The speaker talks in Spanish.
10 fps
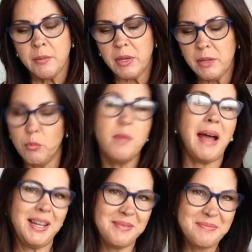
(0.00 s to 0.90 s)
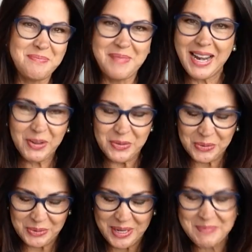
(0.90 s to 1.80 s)
Eh, muy mal, mala
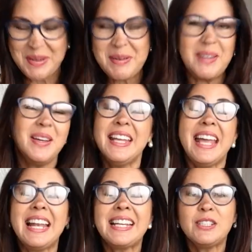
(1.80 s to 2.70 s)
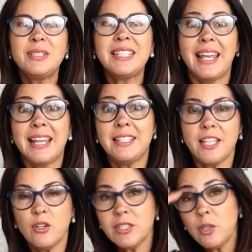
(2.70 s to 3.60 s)
conductora, pero bueno. El caso es que el
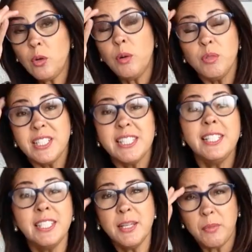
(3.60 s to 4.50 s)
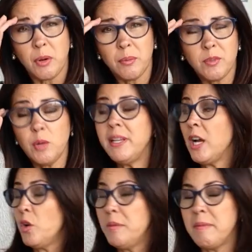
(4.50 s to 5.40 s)
señor se enojó muchísimo. Yo
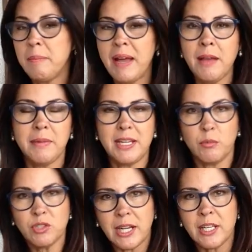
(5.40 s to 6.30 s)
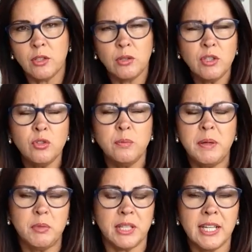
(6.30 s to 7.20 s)
venía con mi mamá, veníamos saliendo del
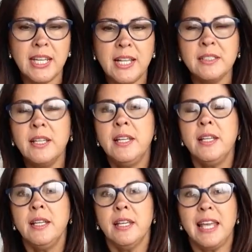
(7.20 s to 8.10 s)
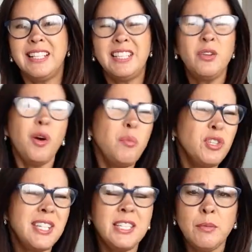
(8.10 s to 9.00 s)
súper, muy tranquilas, él se enojó
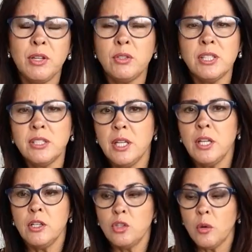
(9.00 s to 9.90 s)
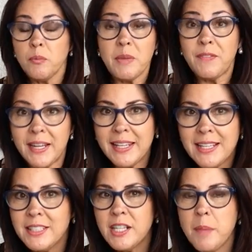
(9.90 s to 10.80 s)
muchísimo, entonces yo me frené
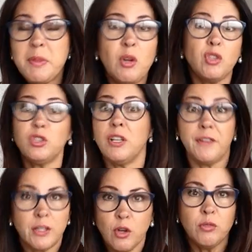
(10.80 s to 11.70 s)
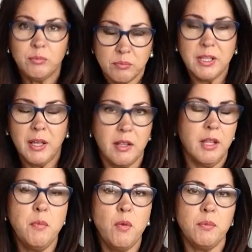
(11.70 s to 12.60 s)
así rápido, el otro se frenó
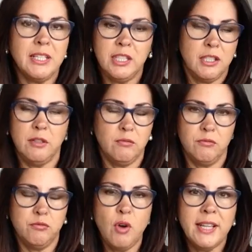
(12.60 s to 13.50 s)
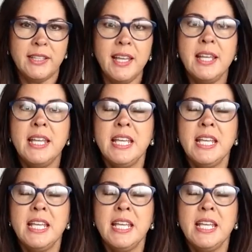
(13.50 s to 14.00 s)
de, así fuerte,